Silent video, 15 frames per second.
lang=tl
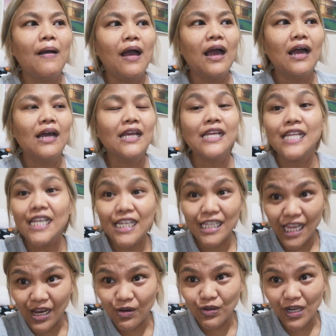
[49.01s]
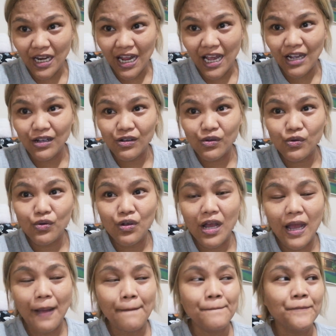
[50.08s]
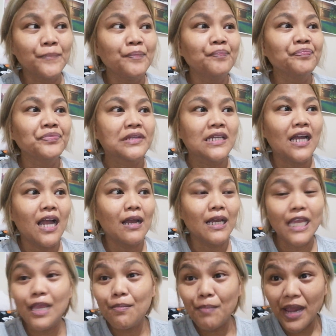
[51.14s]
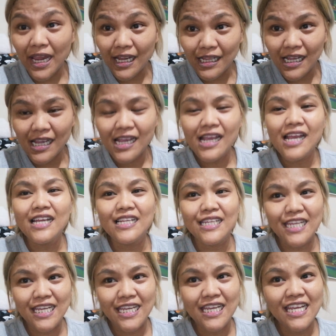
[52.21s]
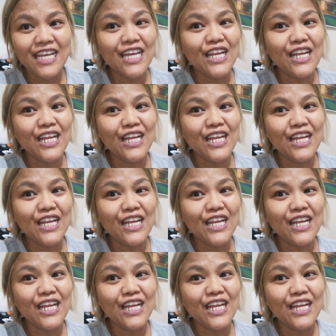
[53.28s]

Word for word: Uh, hinihintay ko na lang kung uh, ang email ni